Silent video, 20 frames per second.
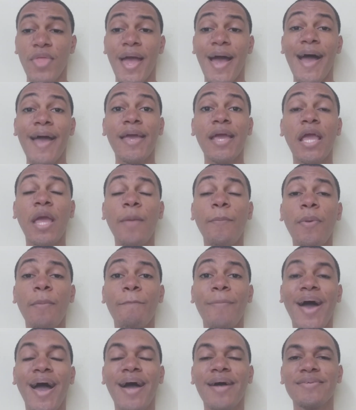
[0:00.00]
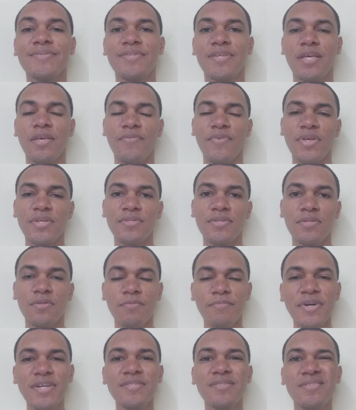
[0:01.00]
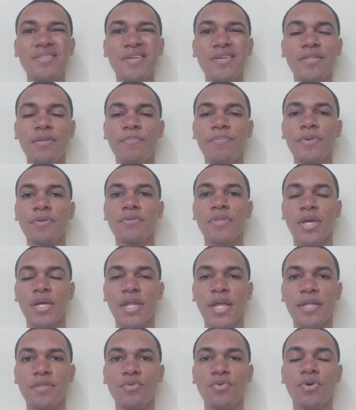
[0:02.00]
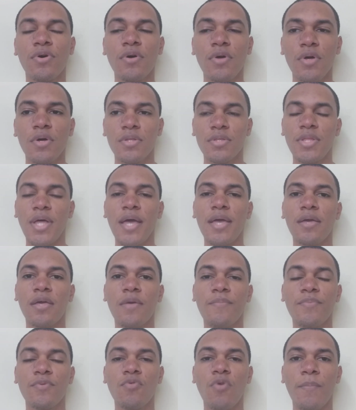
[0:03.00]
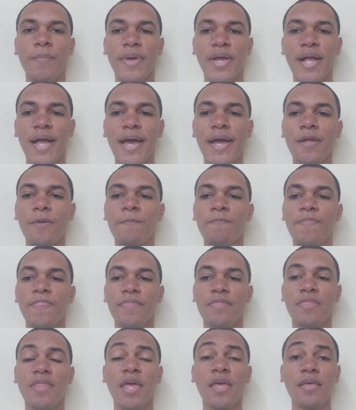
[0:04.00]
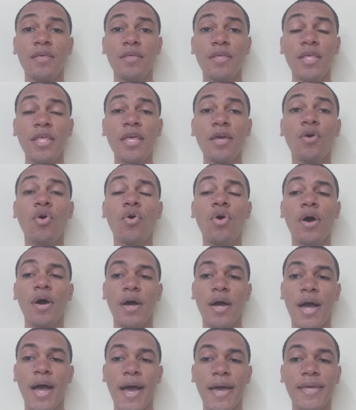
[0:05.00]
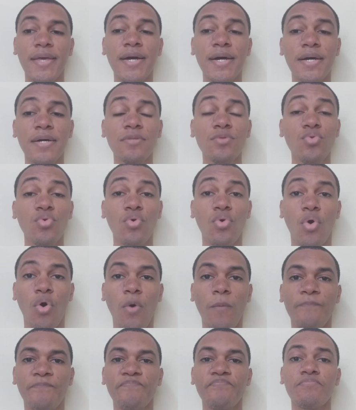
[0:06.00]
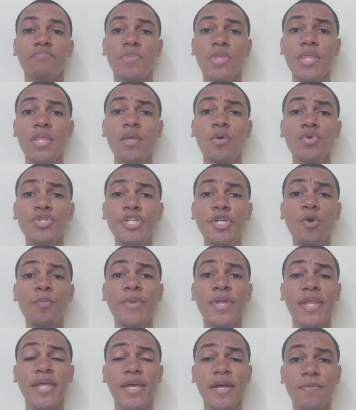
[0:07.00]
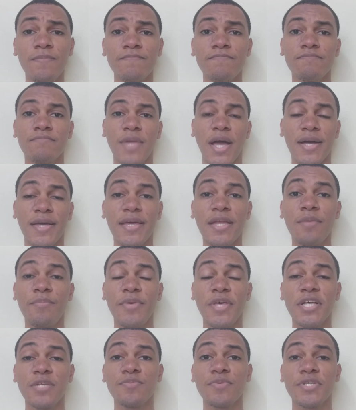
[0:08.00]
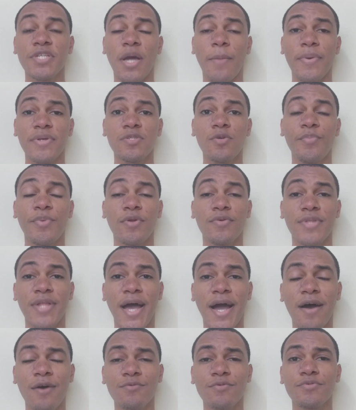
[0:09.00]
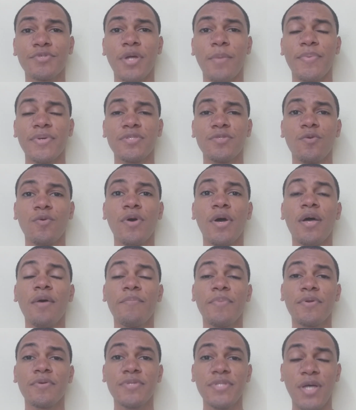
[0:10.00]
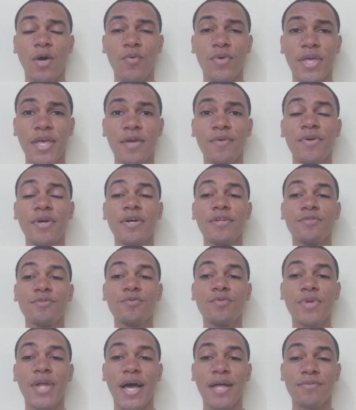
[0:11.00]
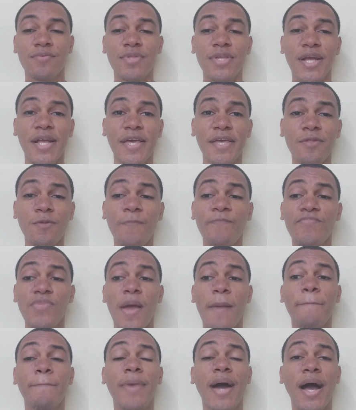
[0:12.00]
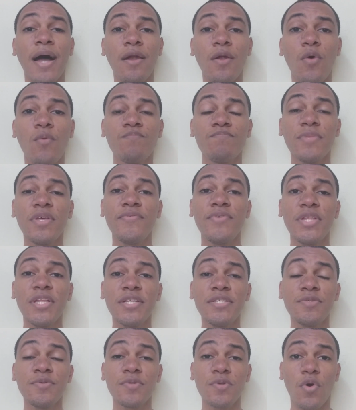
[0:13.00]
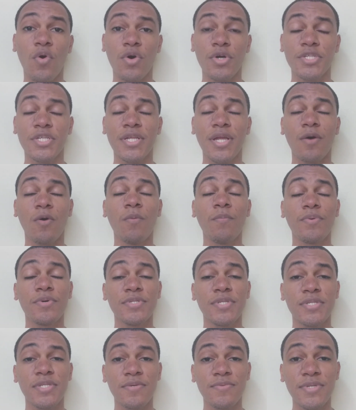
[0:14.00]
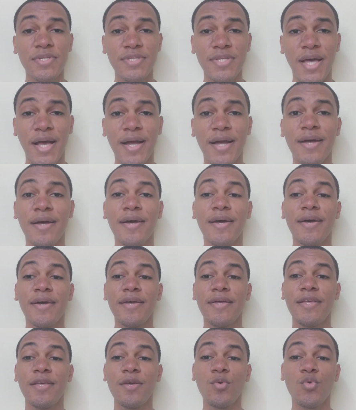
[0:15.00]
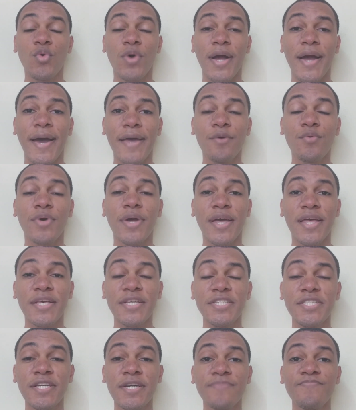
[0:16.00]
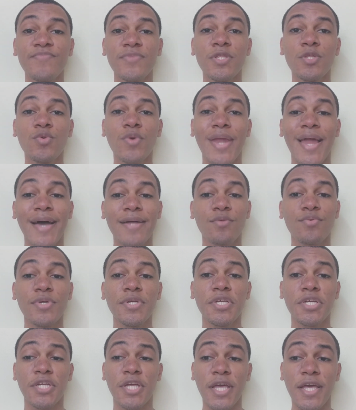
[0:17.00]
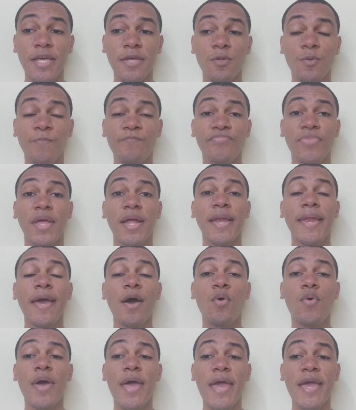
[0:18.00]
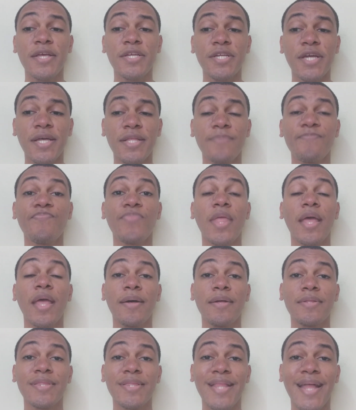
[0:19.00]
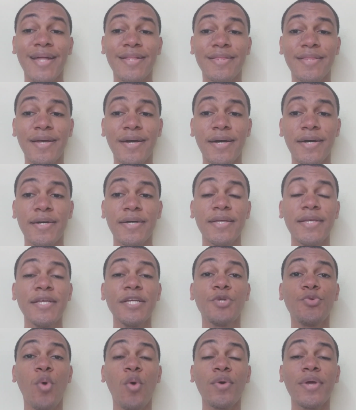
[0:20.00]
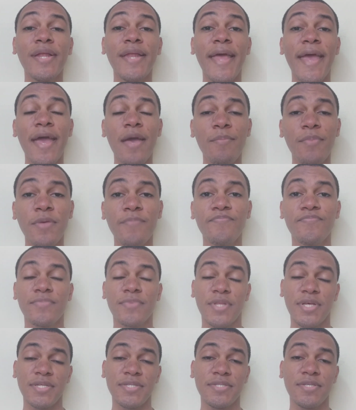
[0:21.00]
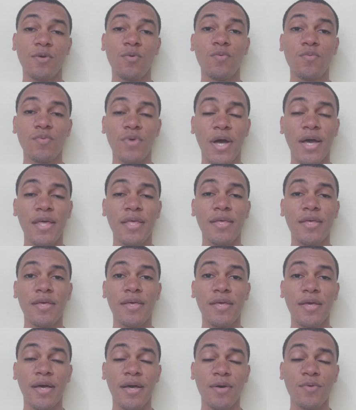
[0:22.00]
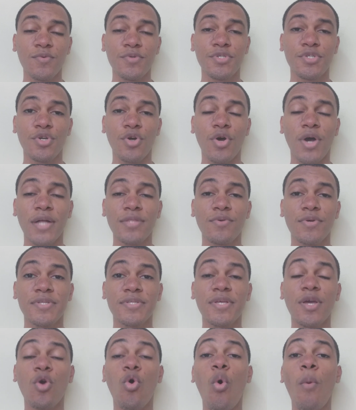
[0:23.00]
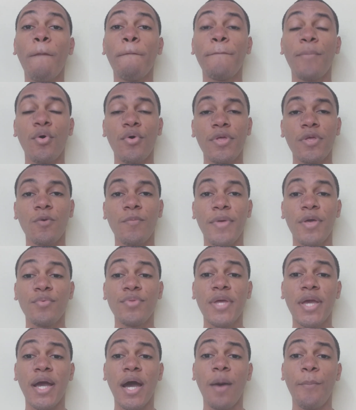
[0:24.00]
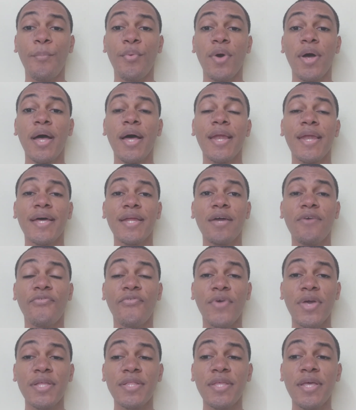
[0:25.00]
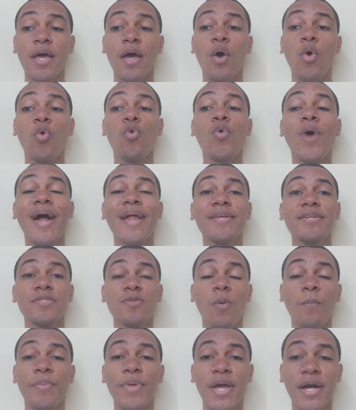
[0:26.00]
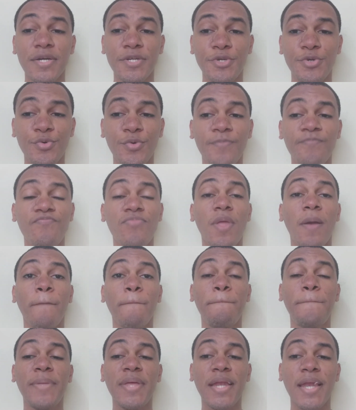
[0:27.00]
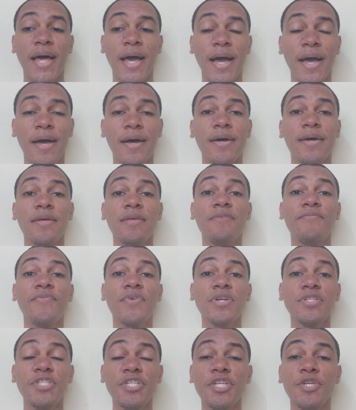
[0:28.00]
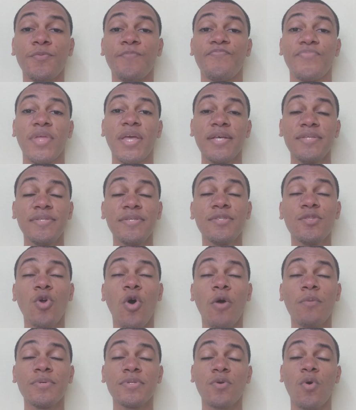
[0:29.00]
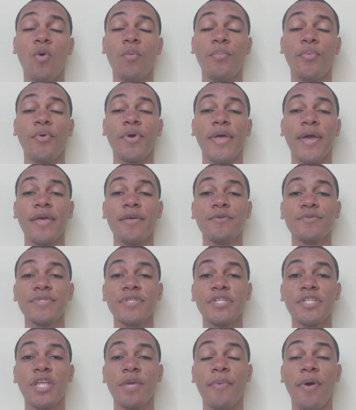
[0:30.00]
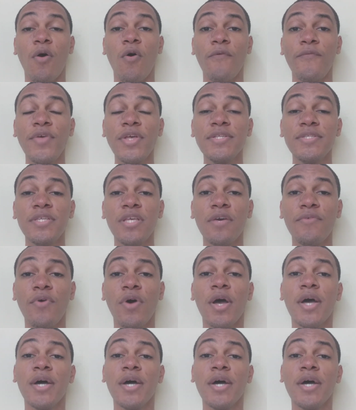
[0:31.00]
A equipe base que vem sendo mantida pelo treinador da equipe do Operário tem Igor Rayan no gol, Gil Mineiro, aquele mesmo que já passou pelo Náutico, já passou pelo Salgueiro no lado direito, Marlon e Vinícius Costa na composição de zaga e o Caio Christian no lado esquerdo. Léo Reicher, Natan e João Guilherme né? São aí uh, os jogadores que compõem o meio de campo. Lá na frente, o Alisson Pikachu, pilar e Vandinho. Esses nomes compõem aí o sistema ofensivo.